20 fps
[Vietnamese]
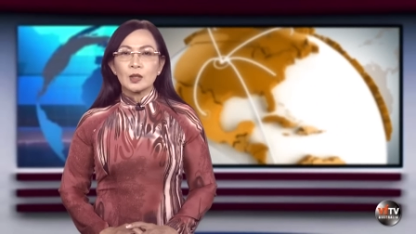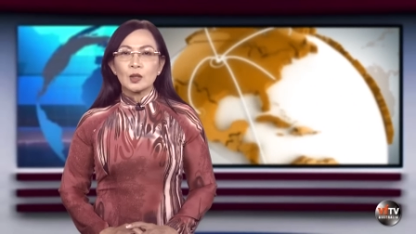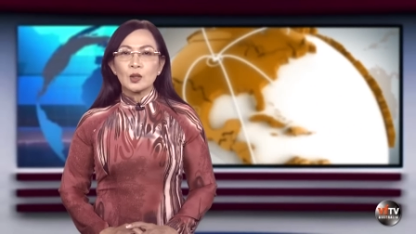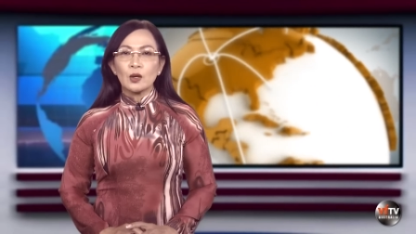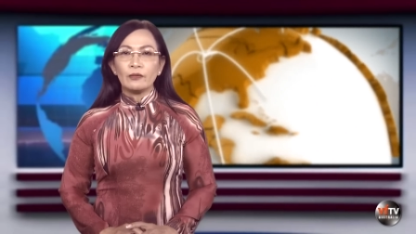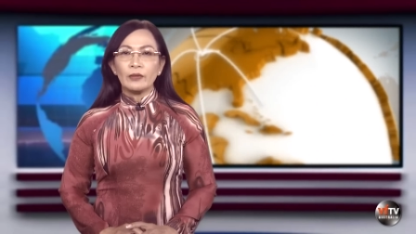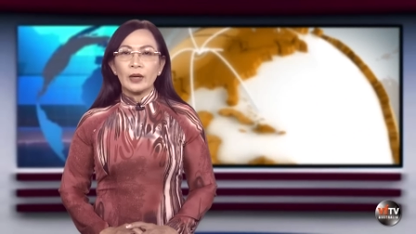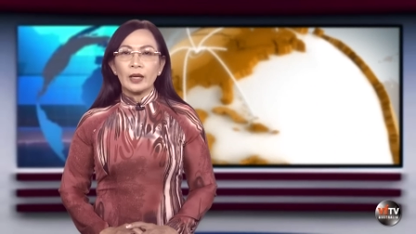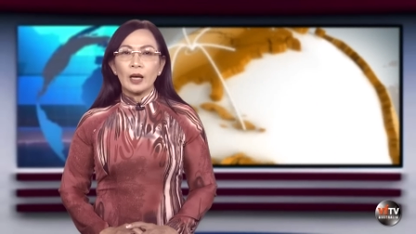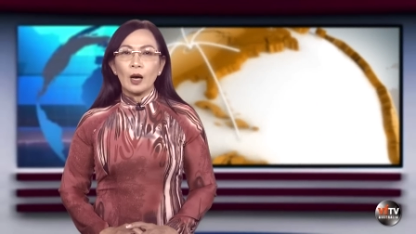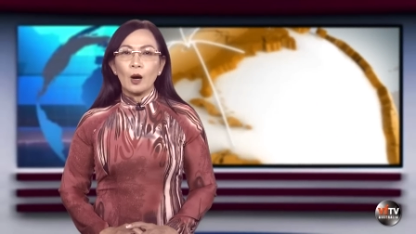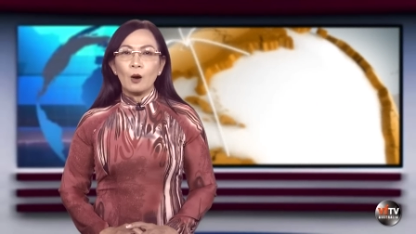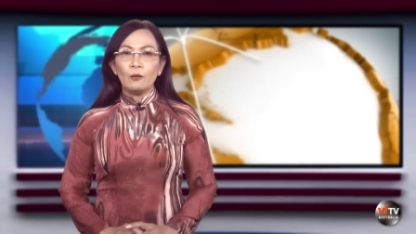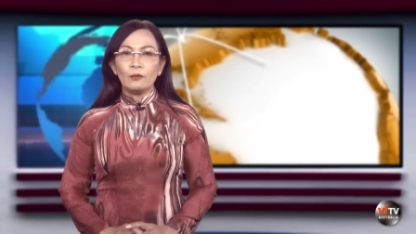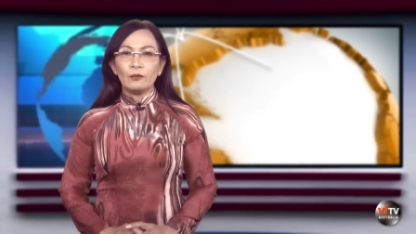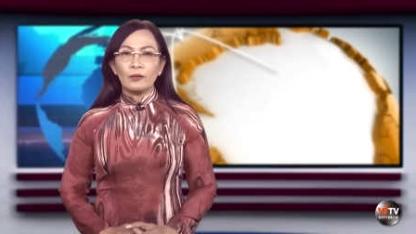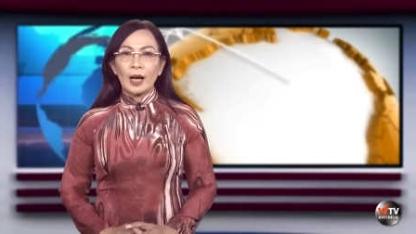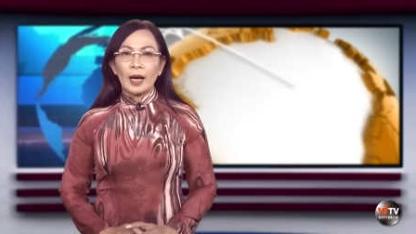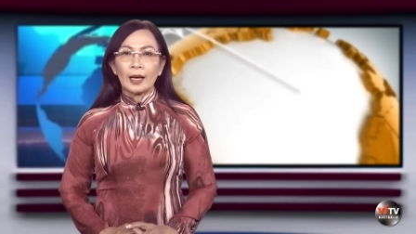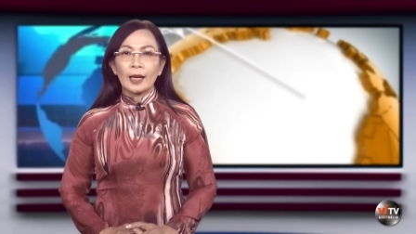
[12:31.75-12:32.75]
Do vậy,
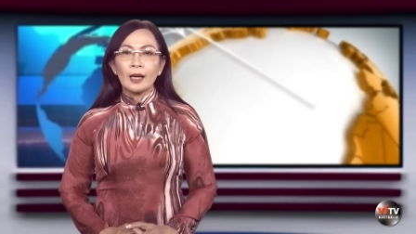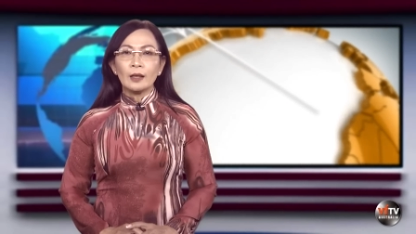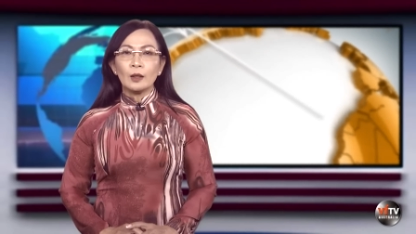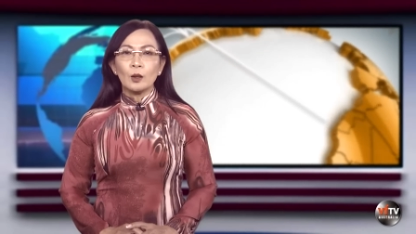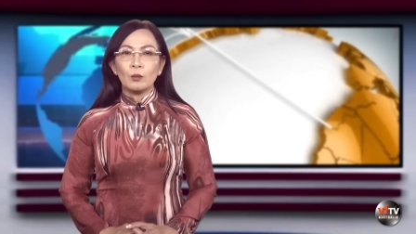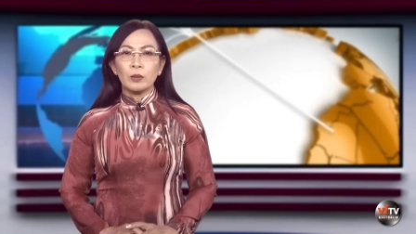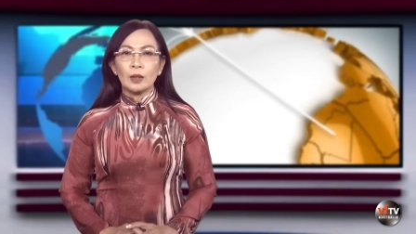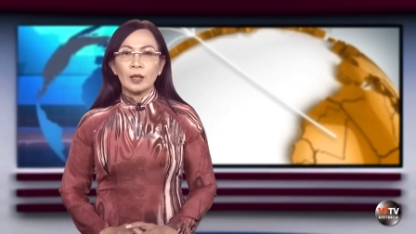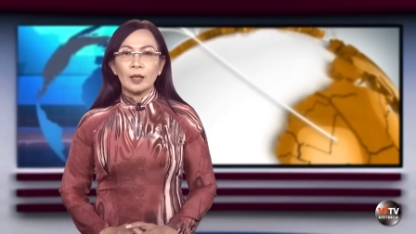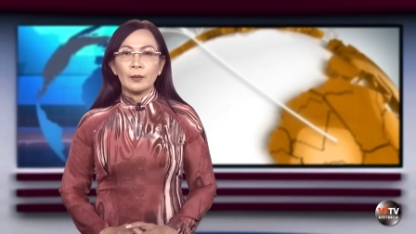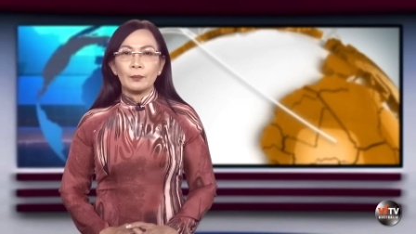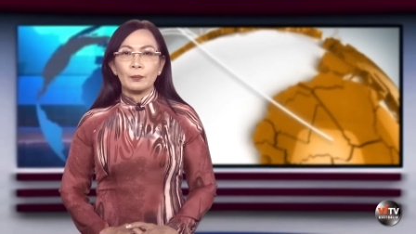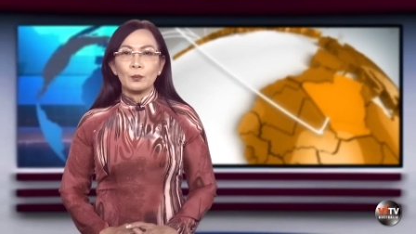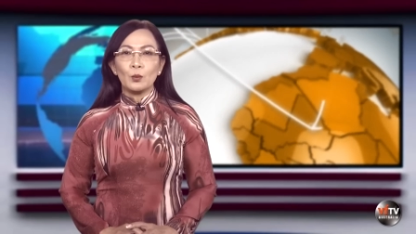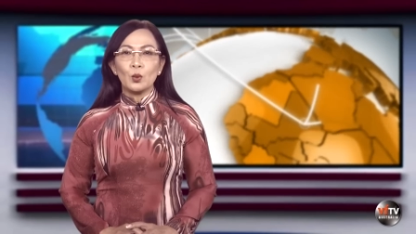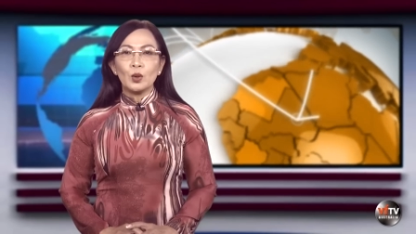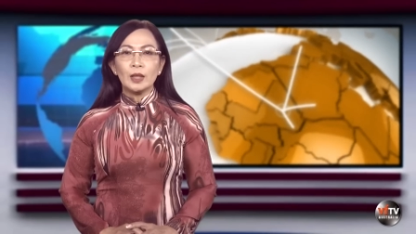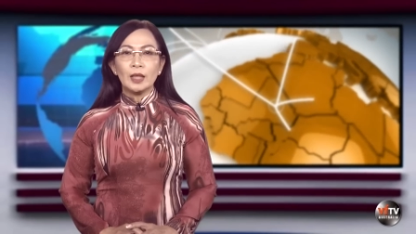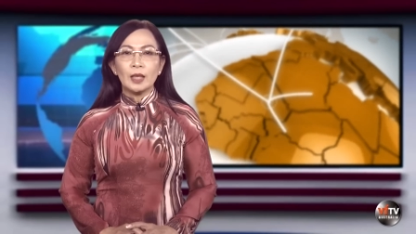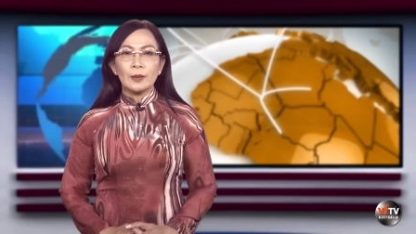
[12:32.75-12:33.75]
ông và các đồng nghiệp
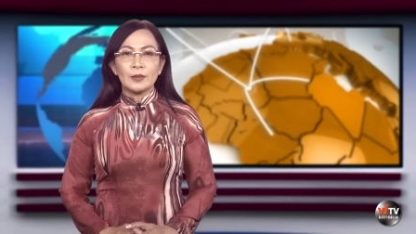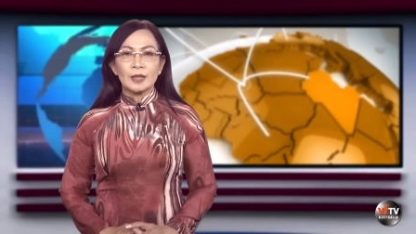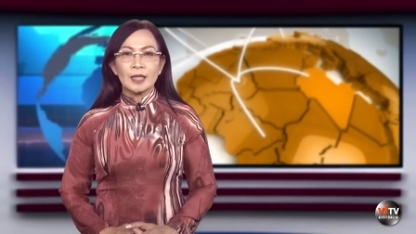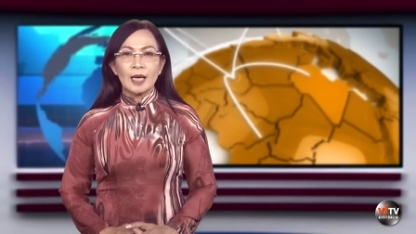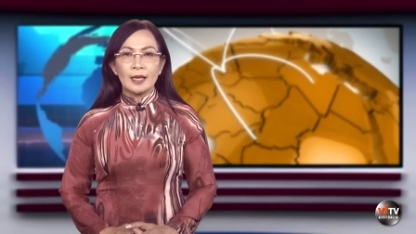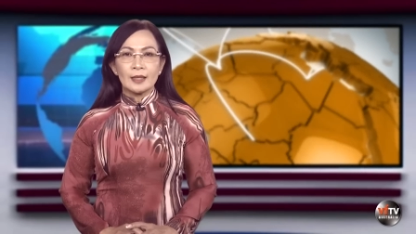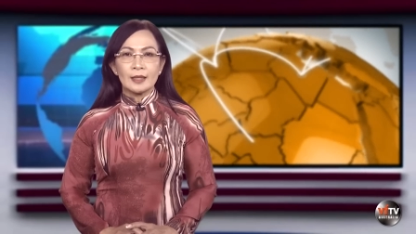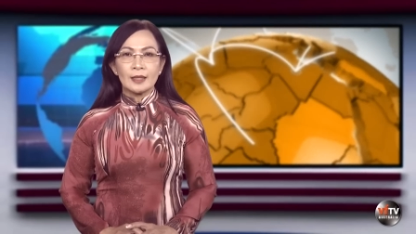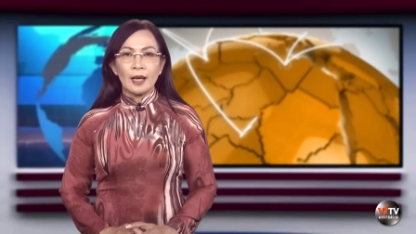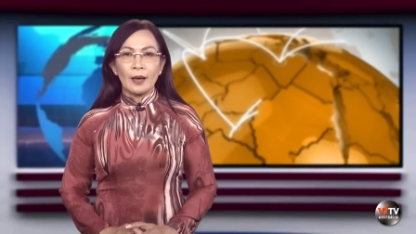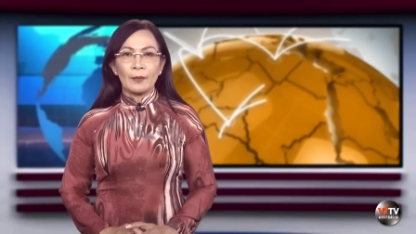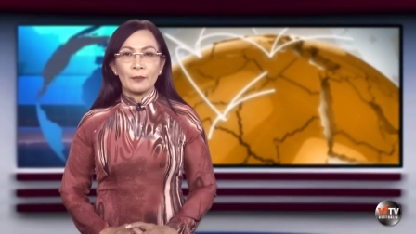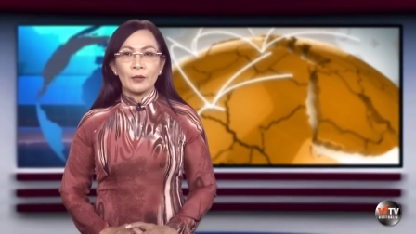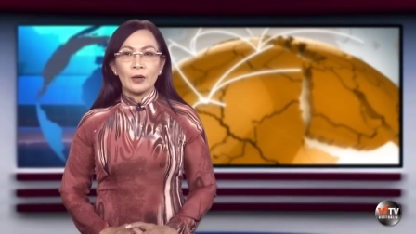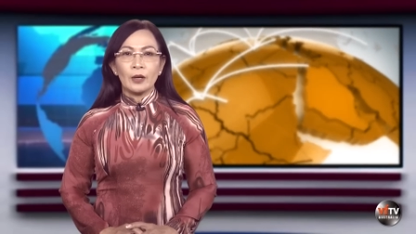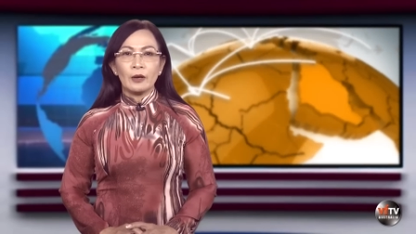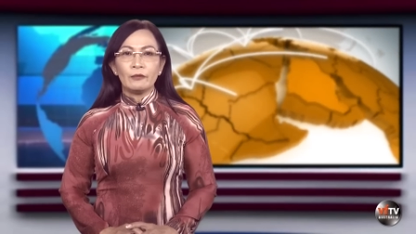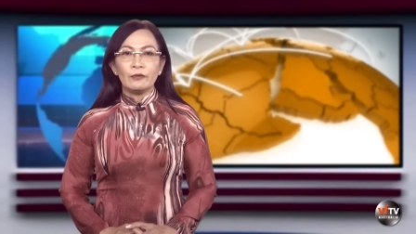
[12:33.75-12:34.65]
muốn kiểm tra xem